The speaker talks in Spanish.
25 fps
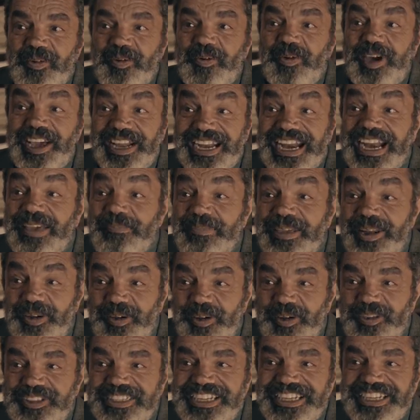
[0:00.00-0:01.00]
jugar a la
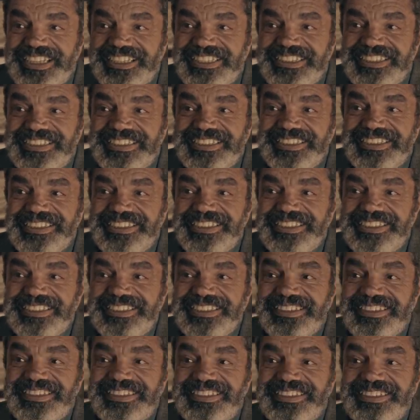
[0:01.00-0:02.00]
pelota,
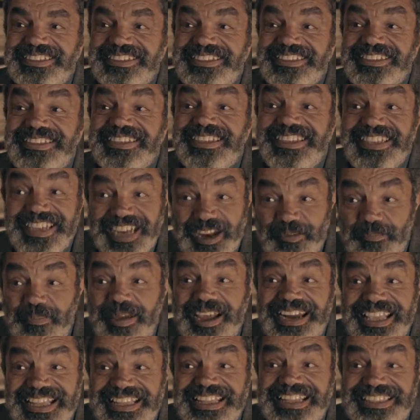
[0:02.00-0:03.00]
ir al
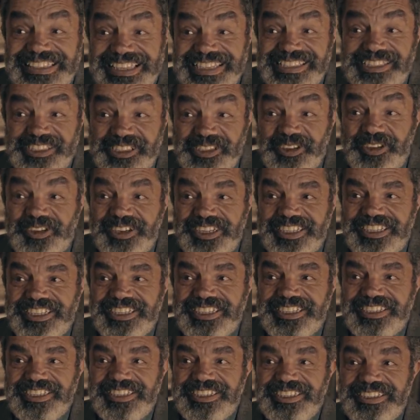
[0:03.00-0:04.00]
parque de atracciones,
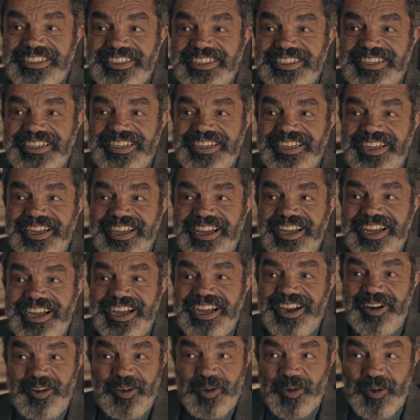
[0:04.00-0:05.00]

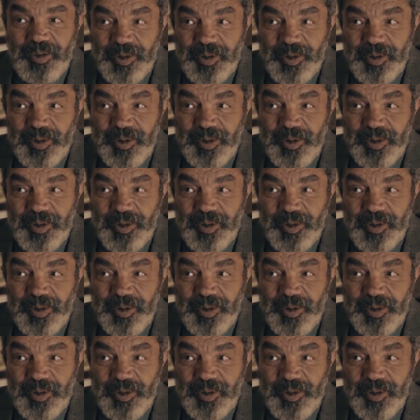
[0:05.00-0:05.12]
a los